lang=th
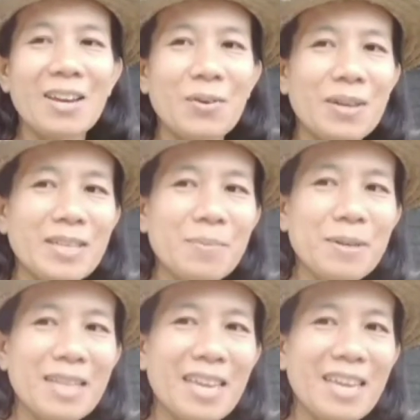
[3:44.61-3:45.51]
ด้วยที่
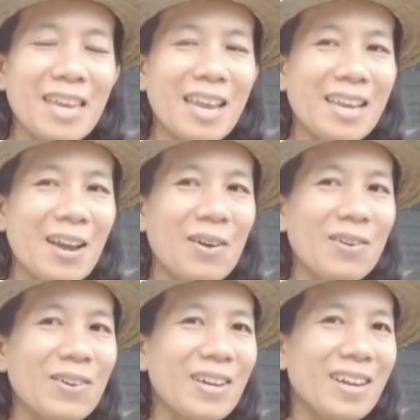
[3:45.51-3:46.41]
พี่ตีเห็นแล้ว
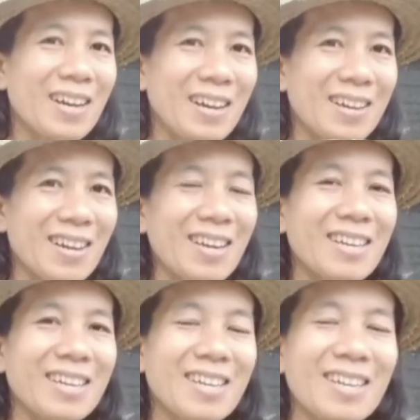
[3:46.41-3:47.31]
ก็เล
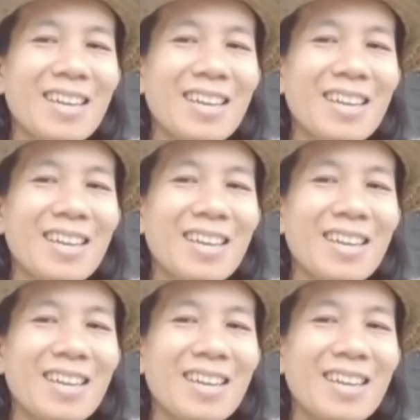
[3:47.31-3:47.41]
ย